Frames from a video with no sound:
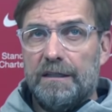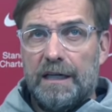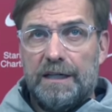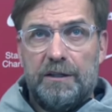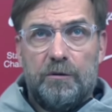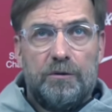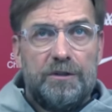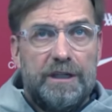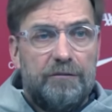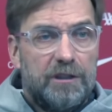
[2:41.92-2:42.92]
И я знаю,
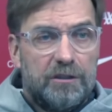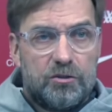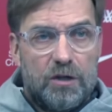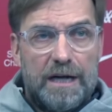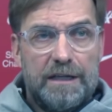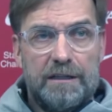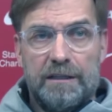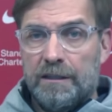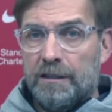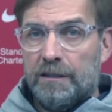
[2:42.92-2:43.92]
что и в этот раз
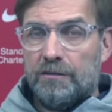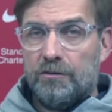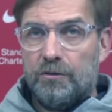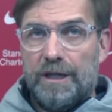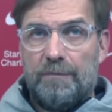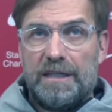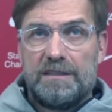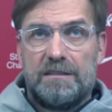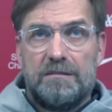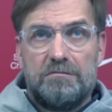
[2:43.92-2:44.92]
они сделают все
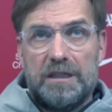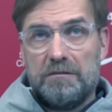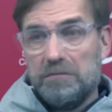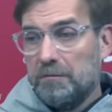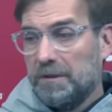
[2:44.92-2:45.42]
возможное.